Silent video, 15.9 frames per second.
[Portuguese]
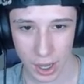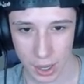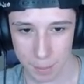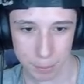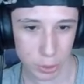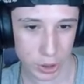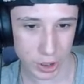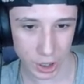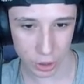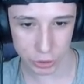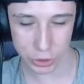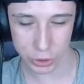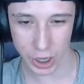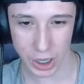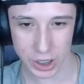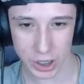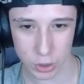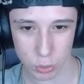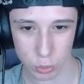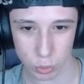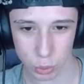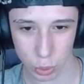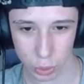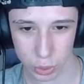Porque eu joguei já com
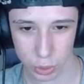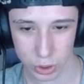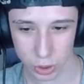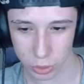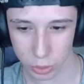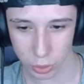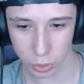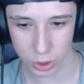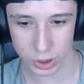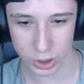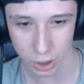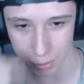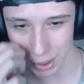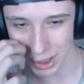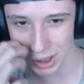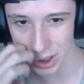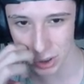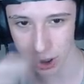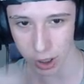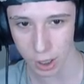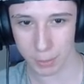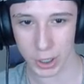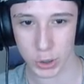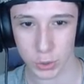todos, eu tô gostando bastante de jogar
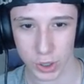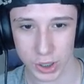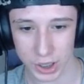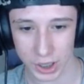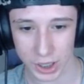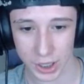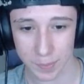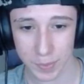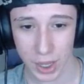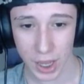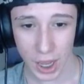Bad Wars aqui.